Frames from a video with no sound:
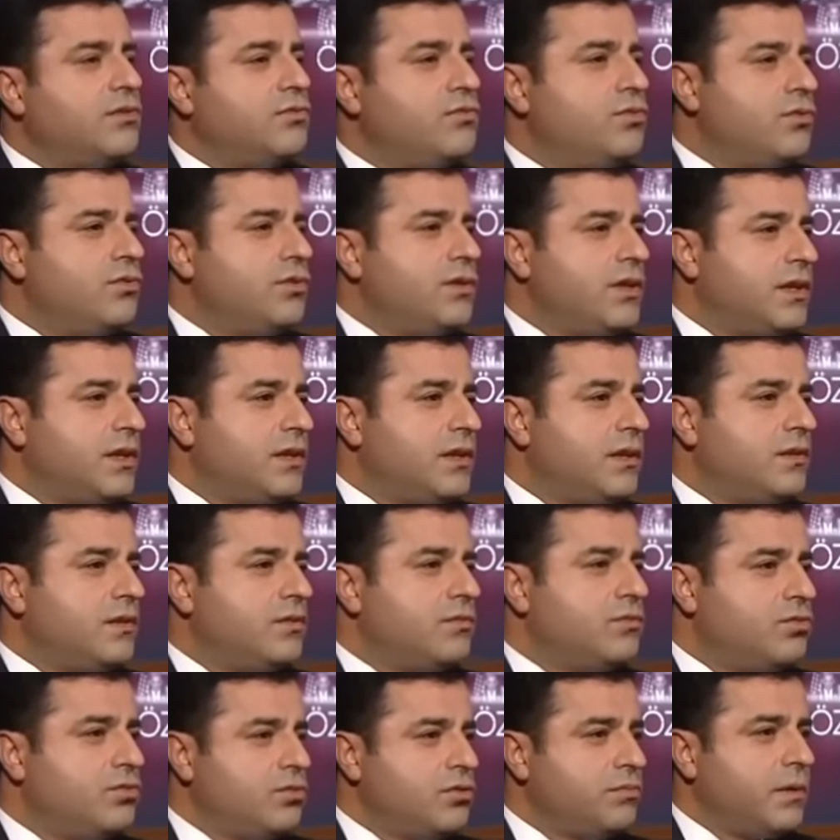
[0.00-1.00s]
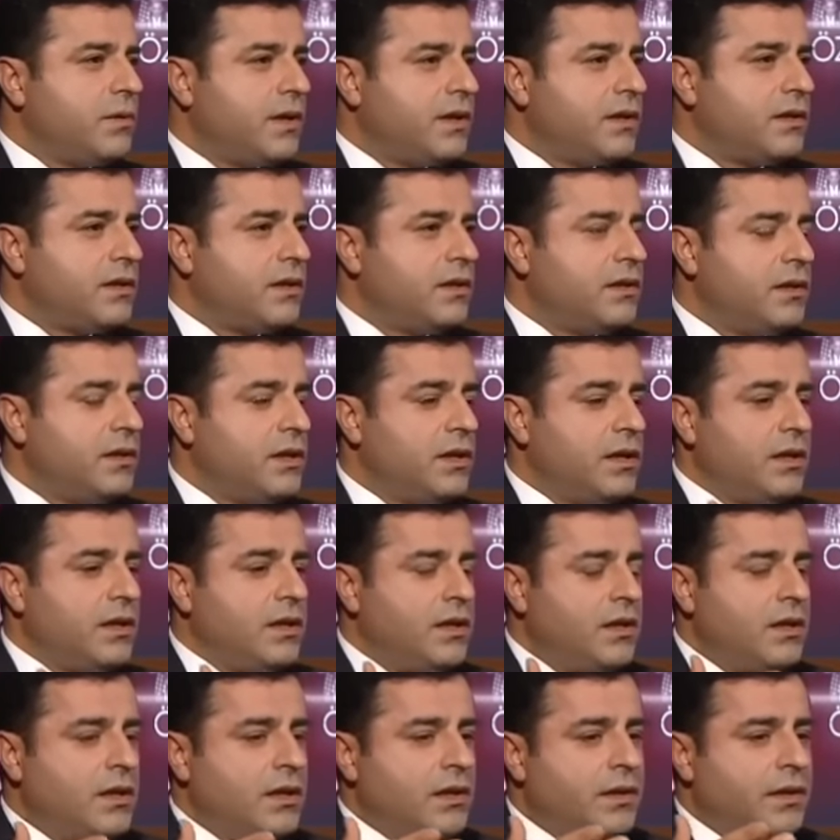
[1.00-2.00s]
Türkiye'de Türk bayrağı
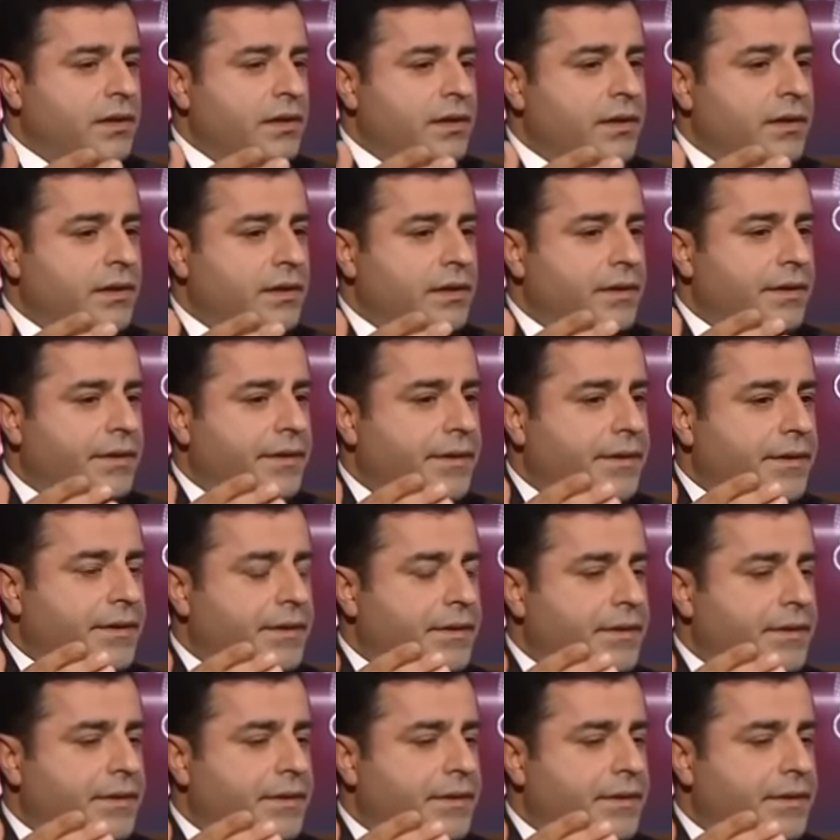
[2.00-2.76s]
e,